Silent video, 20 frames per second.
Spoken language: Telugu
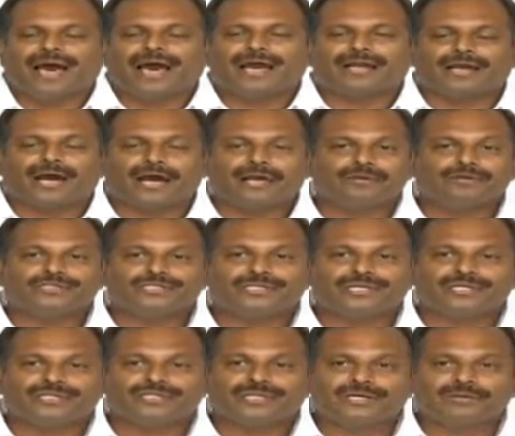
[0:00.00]
ఆయన
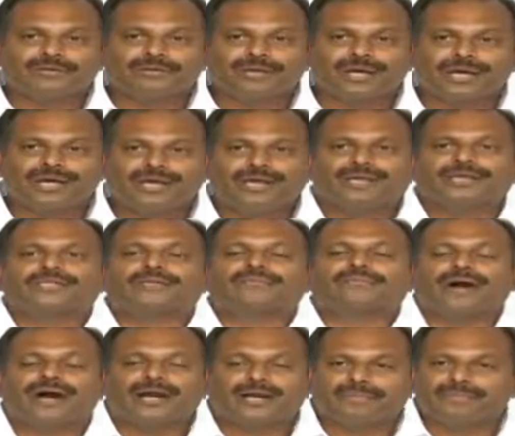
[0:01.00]
ఆలోచన అంతా కూడా ఇది
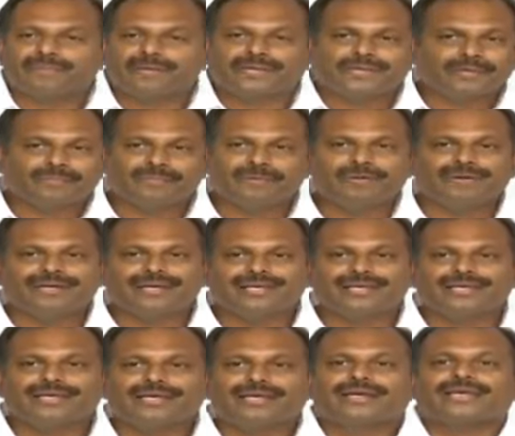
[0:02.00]
బాగా పెరిగిపోవాలి